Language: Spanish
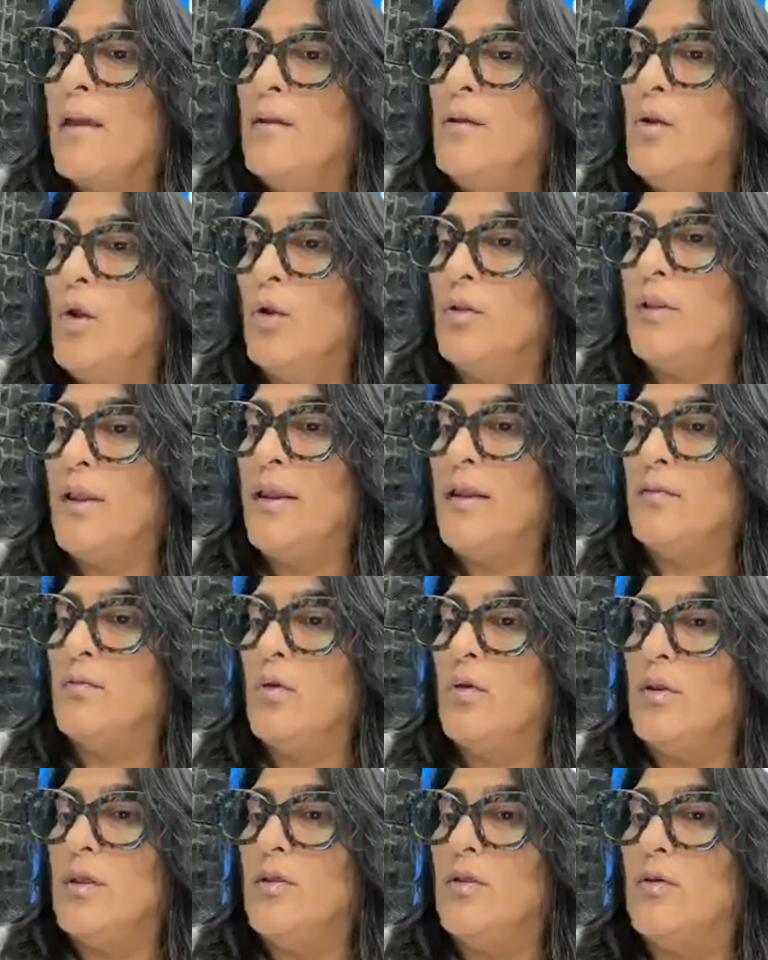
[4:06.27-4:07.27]
no tiene
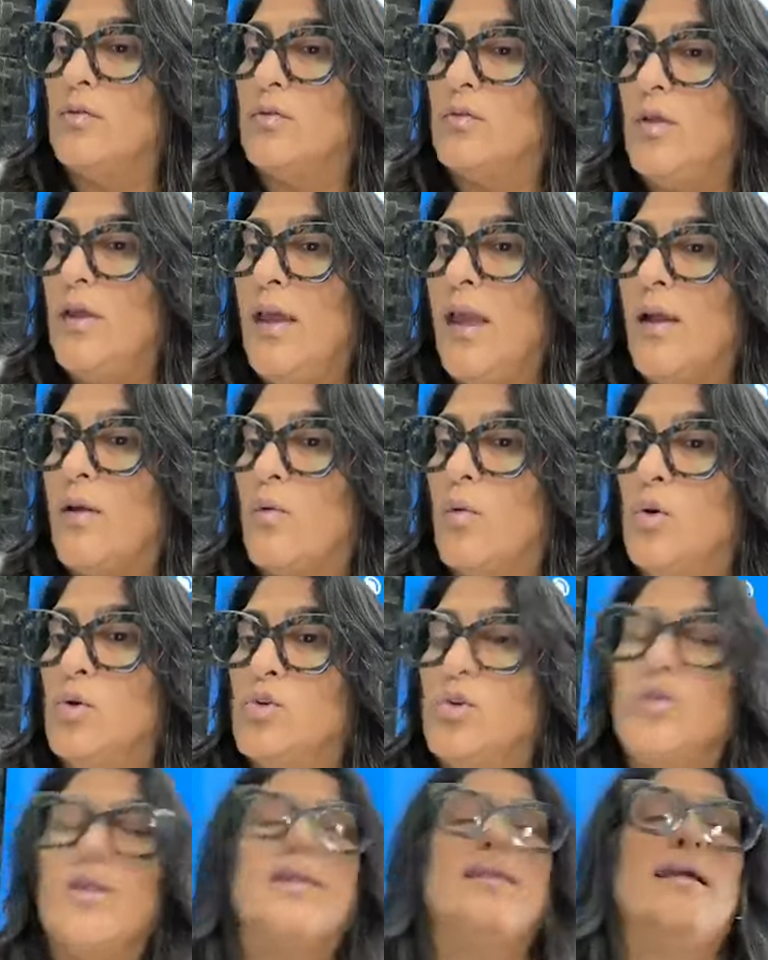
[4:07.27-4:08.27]
sonido. Sí,
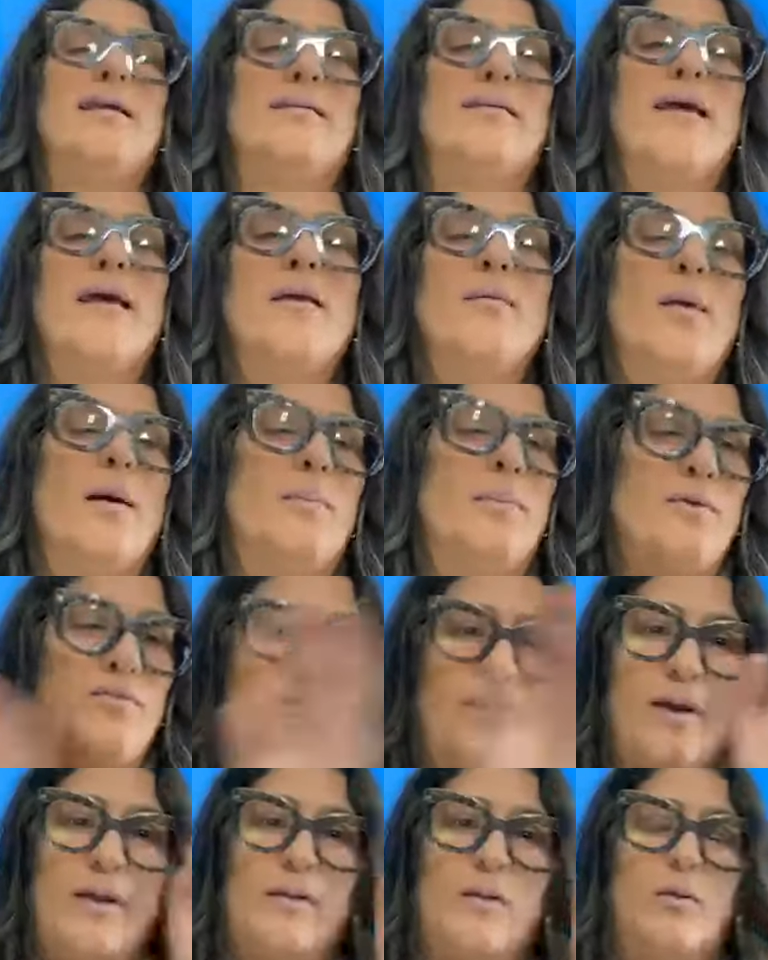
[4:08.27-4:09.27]
escucho desde Ceiba,
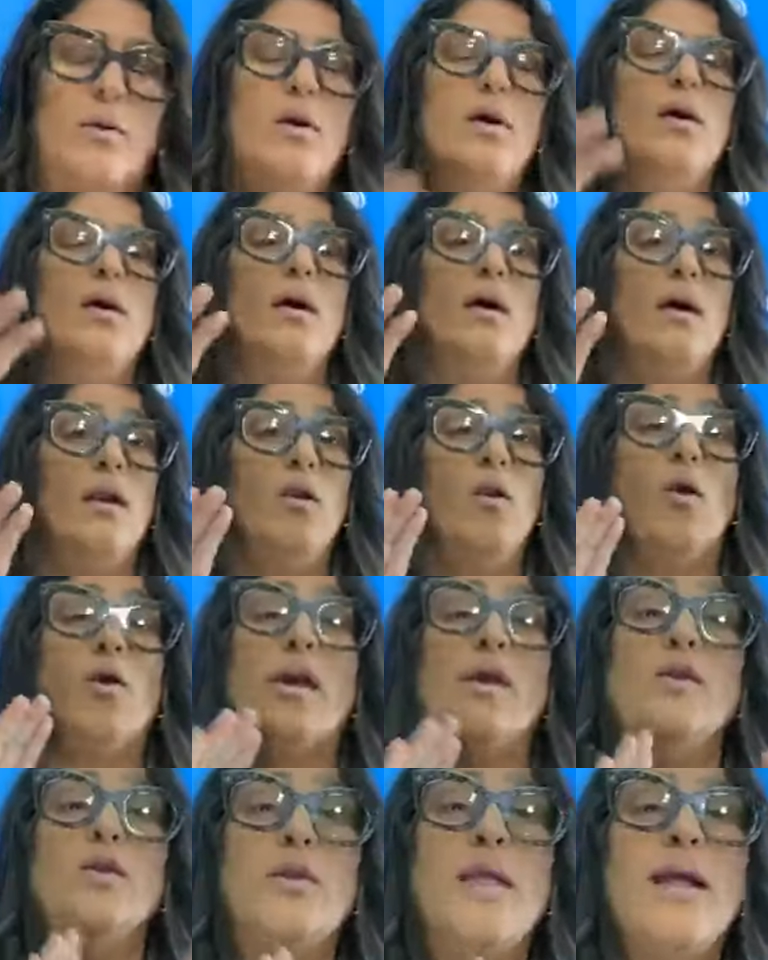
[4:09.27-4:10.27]
perfecto. Los
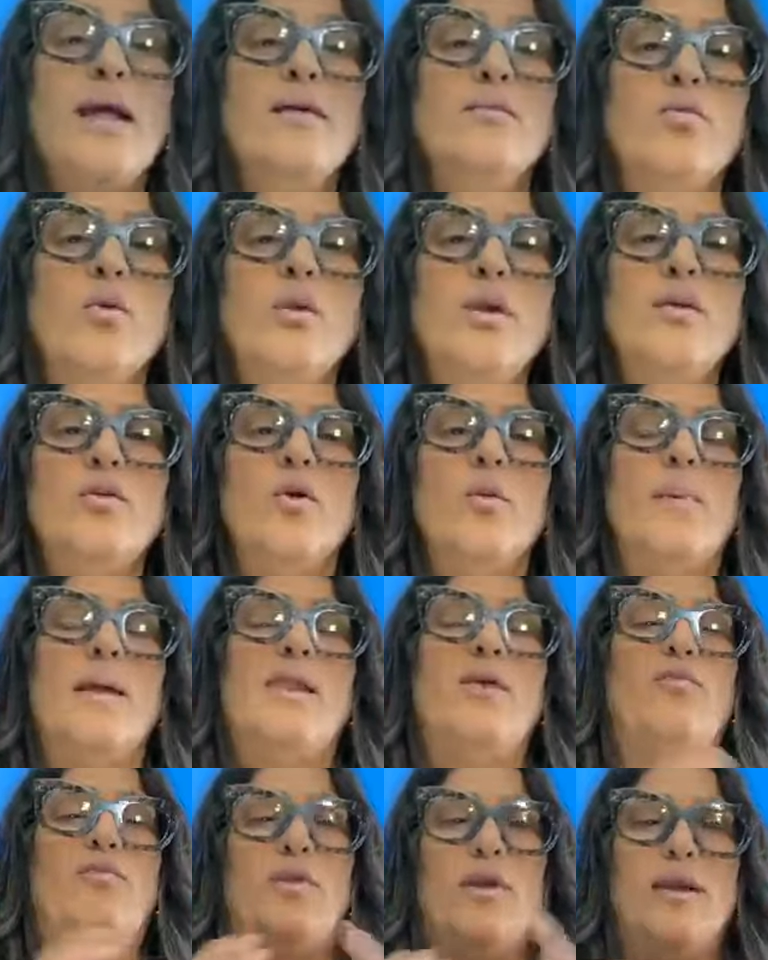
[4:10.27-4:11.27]
que no tengan sonido,
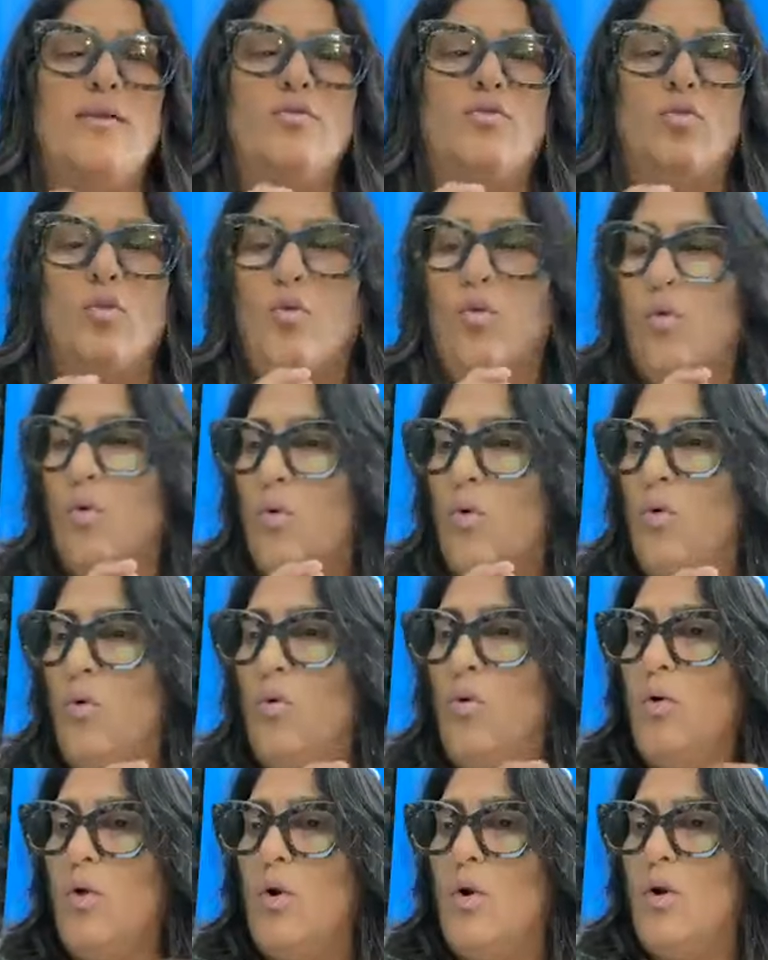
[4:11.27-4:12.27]
verifiquen
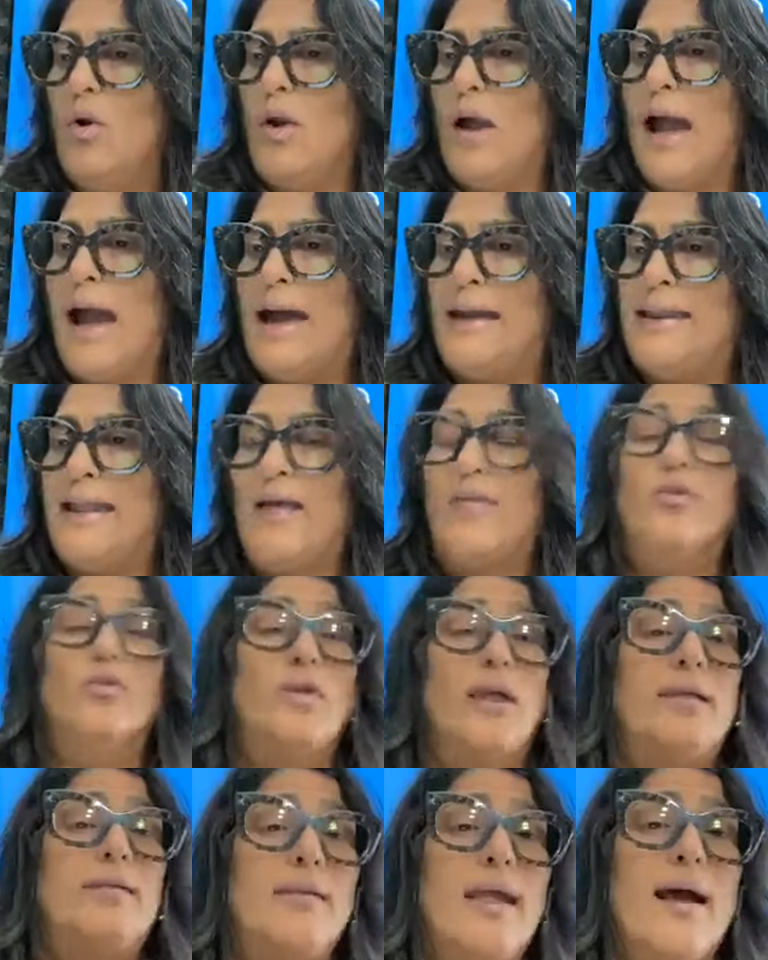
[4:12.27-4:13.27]
su área
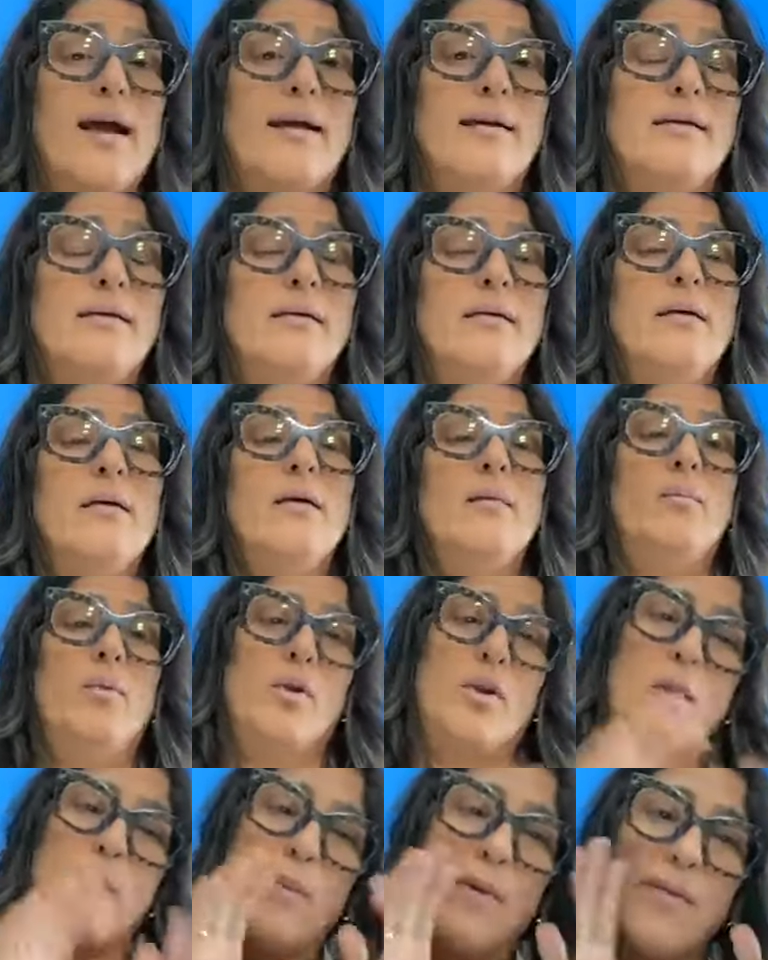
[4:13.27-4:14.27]
donde están
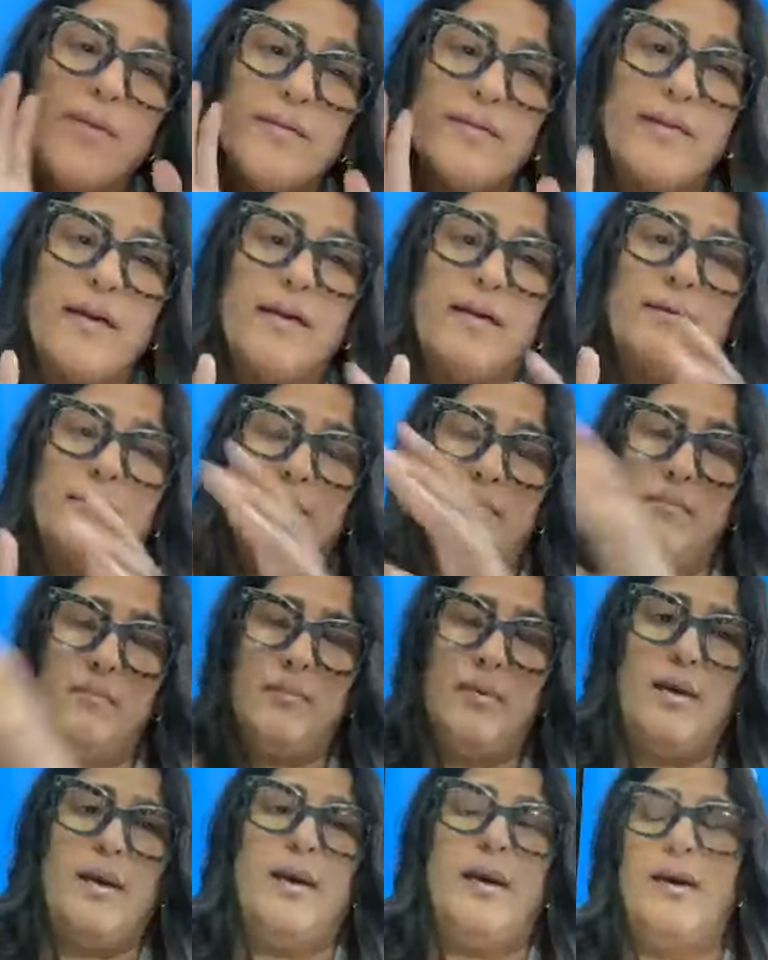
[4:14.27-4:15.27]
porque puede ser
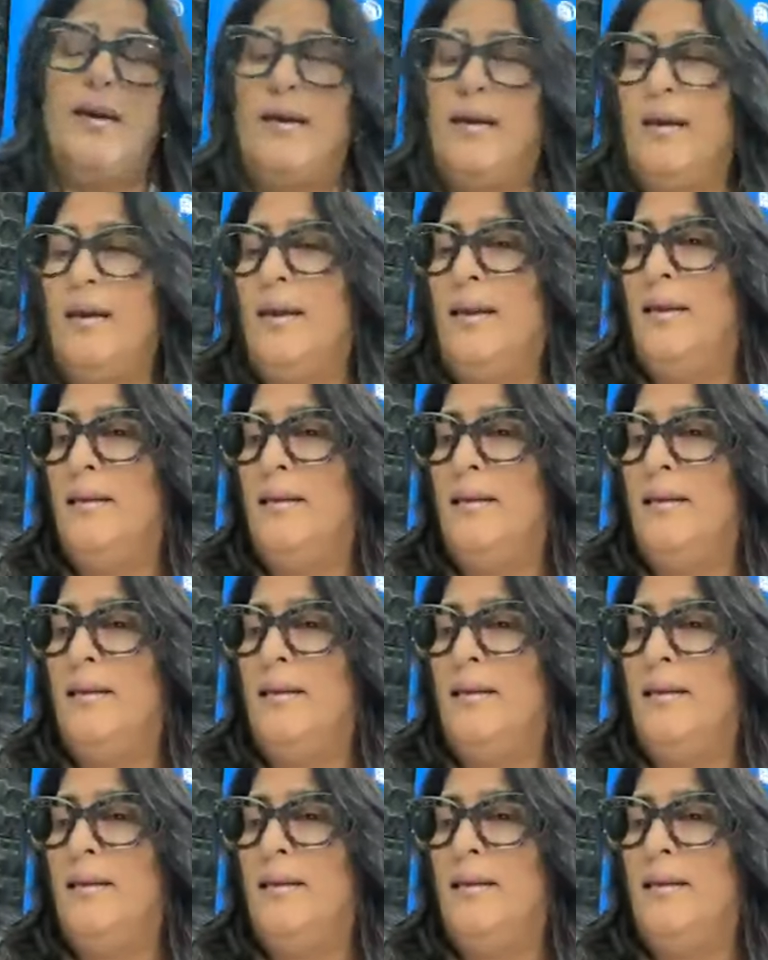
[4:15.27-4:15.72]
eh,